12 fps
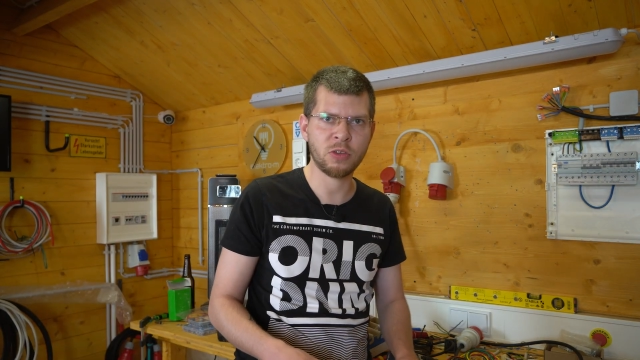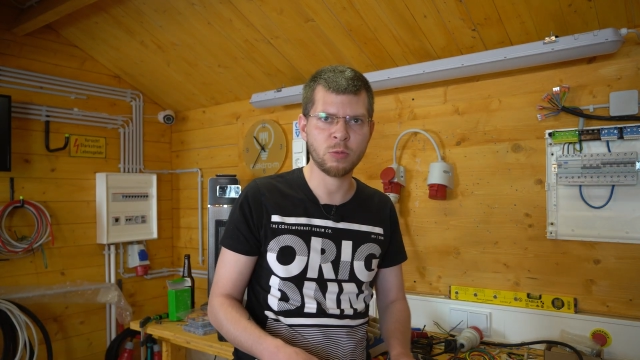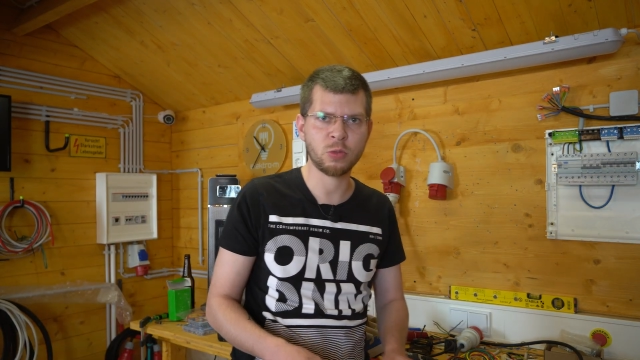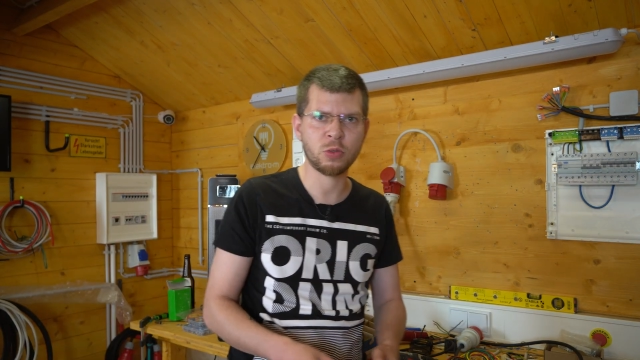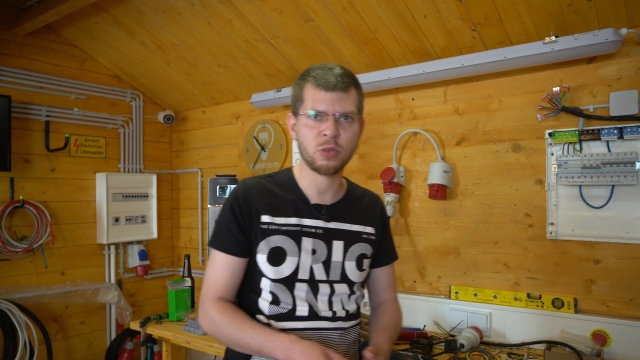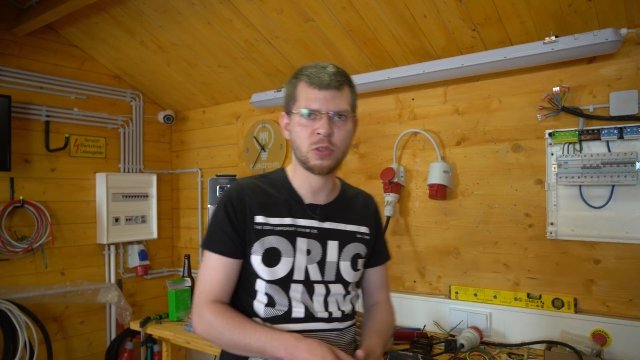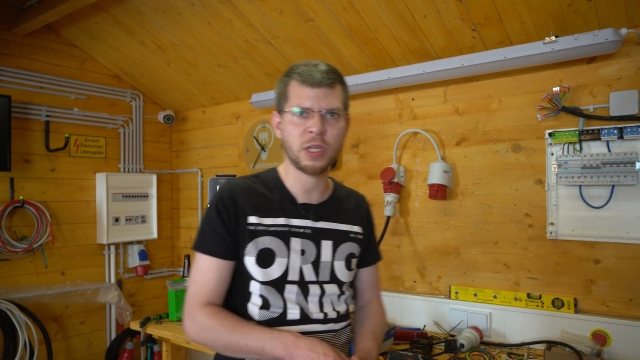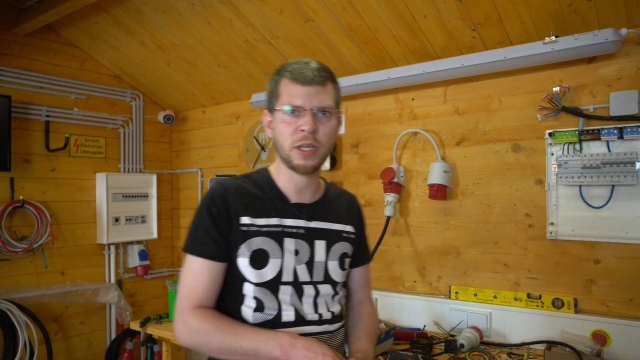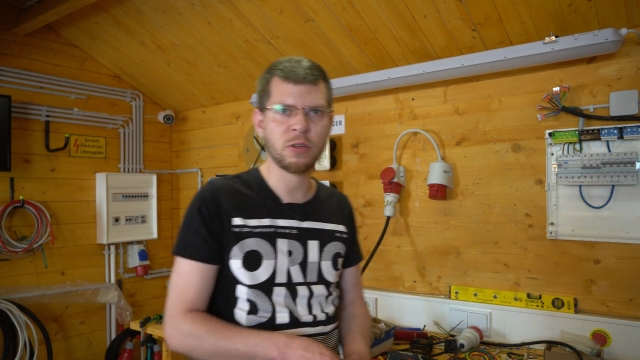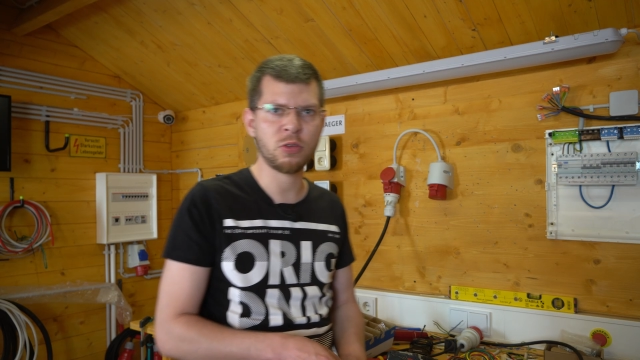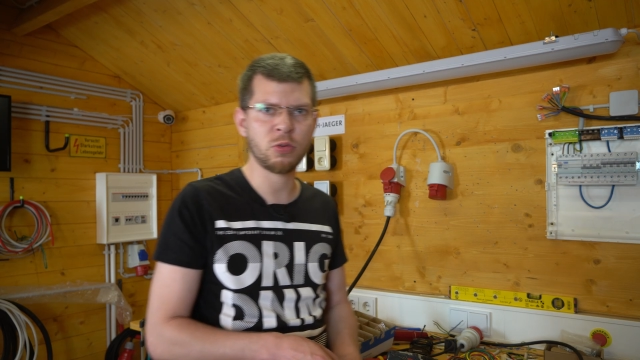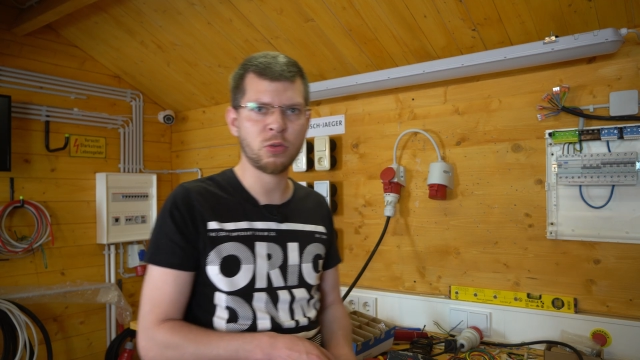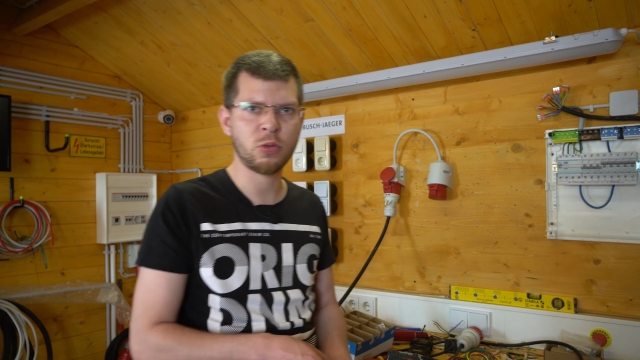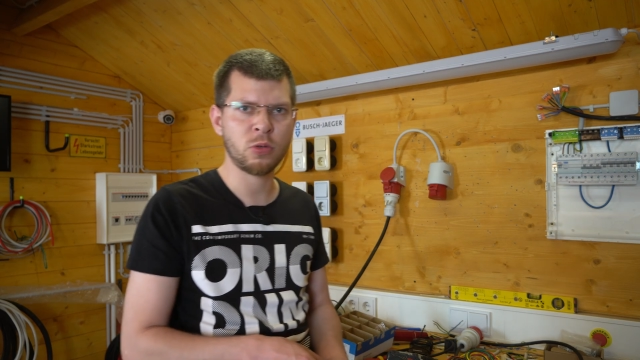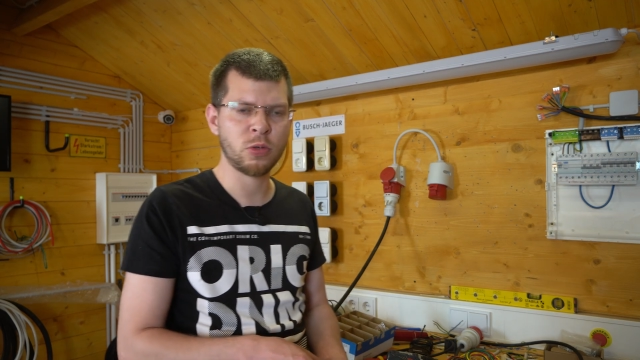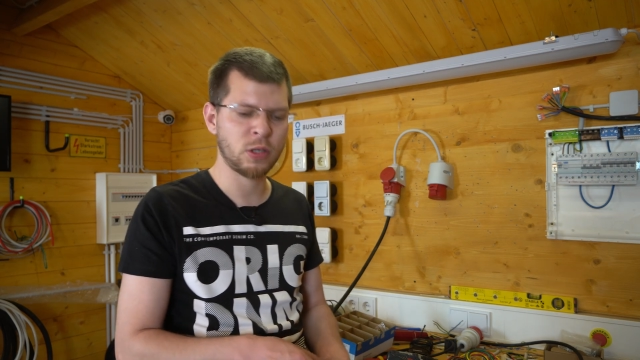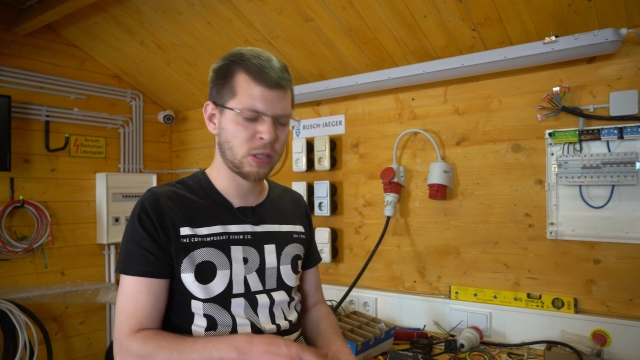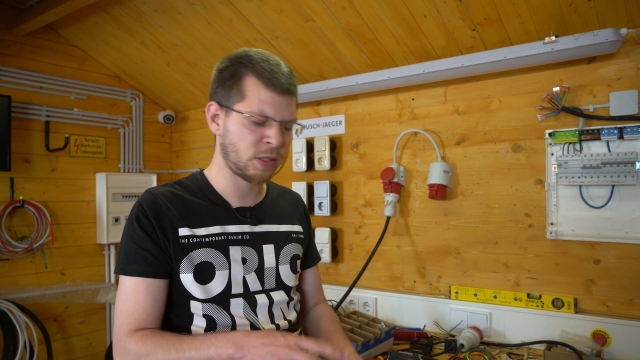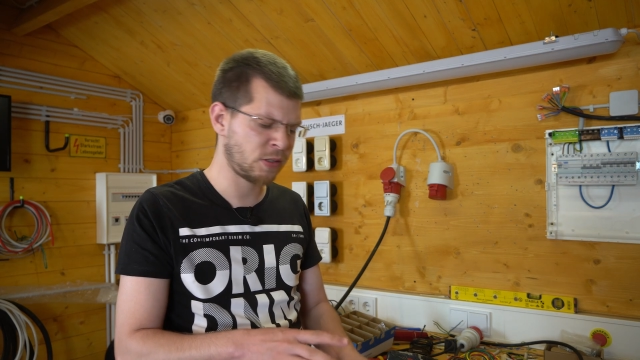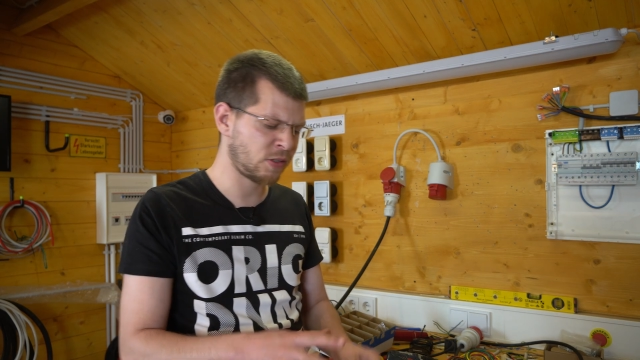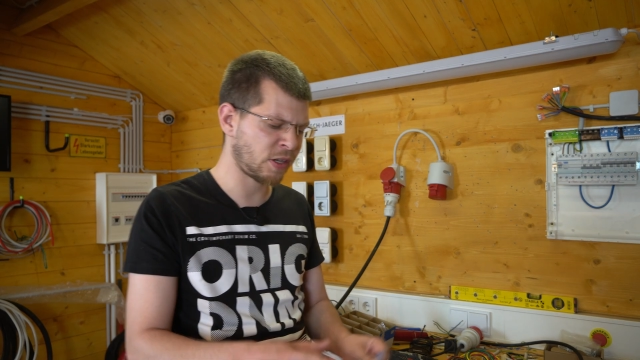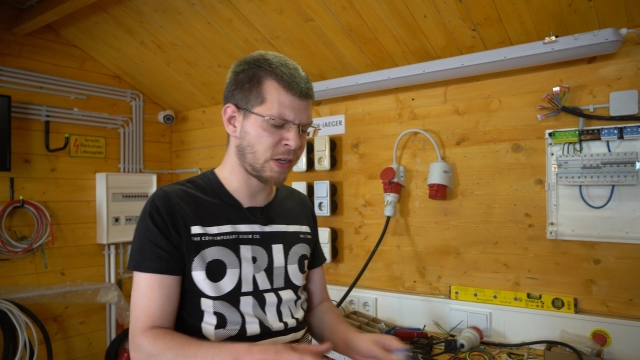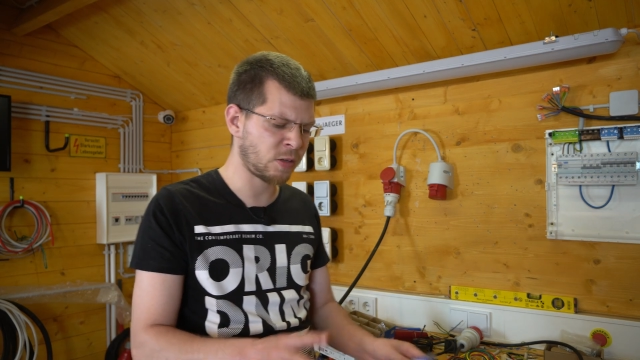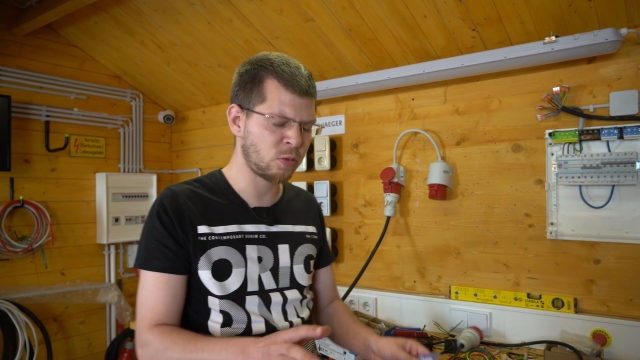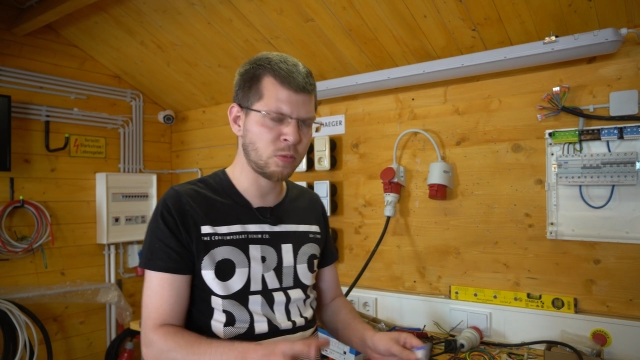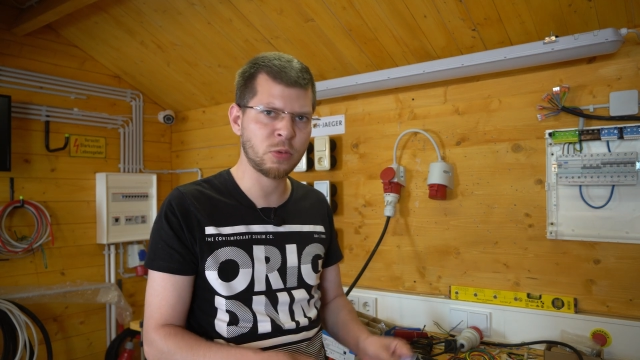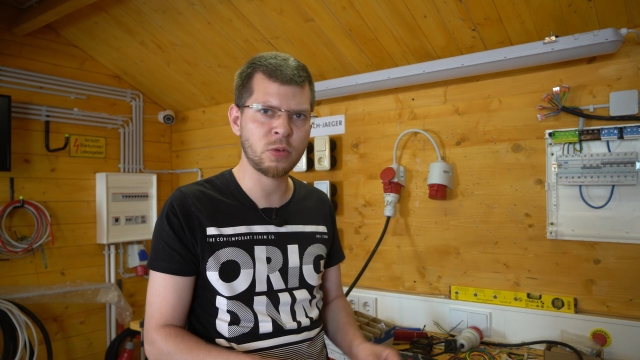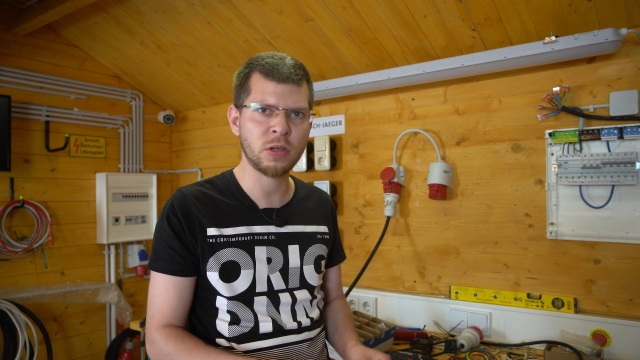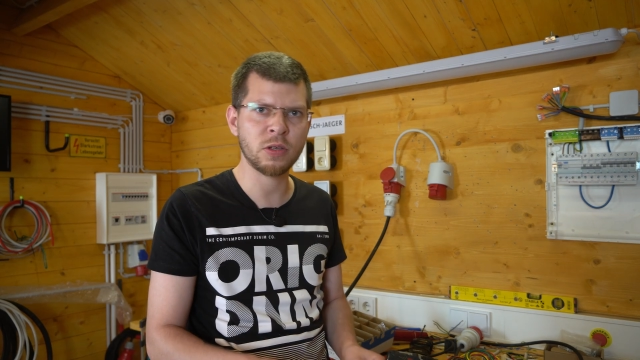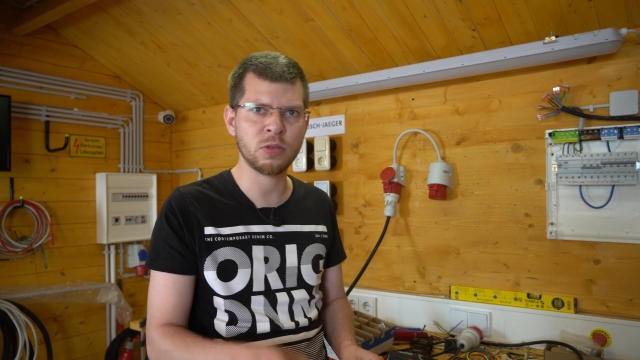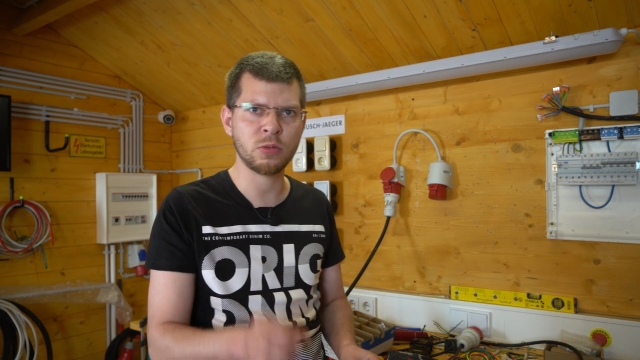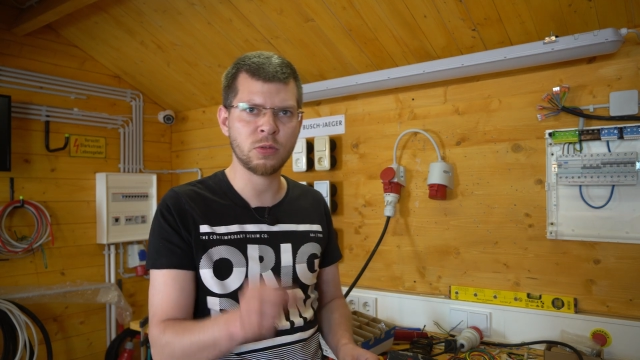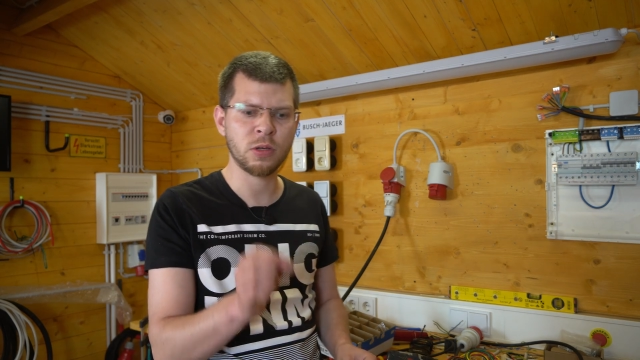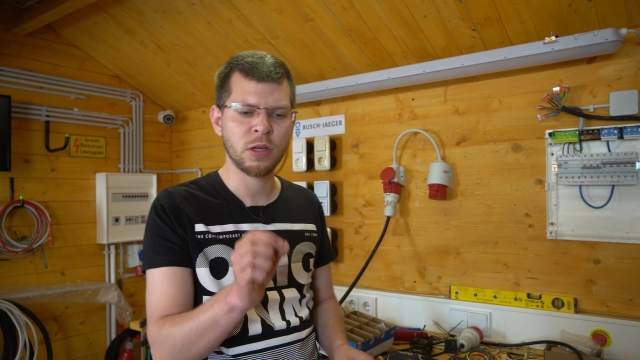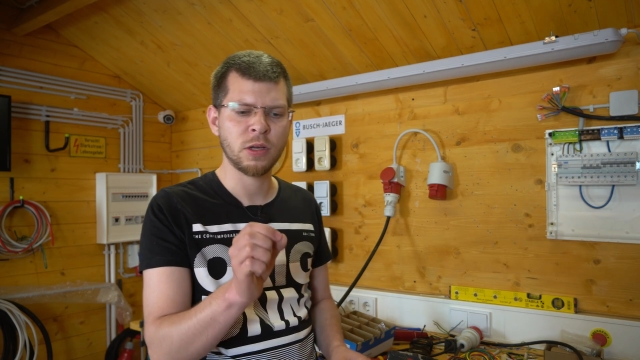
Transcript: um zu sehen, so in Zeitlupe oder so,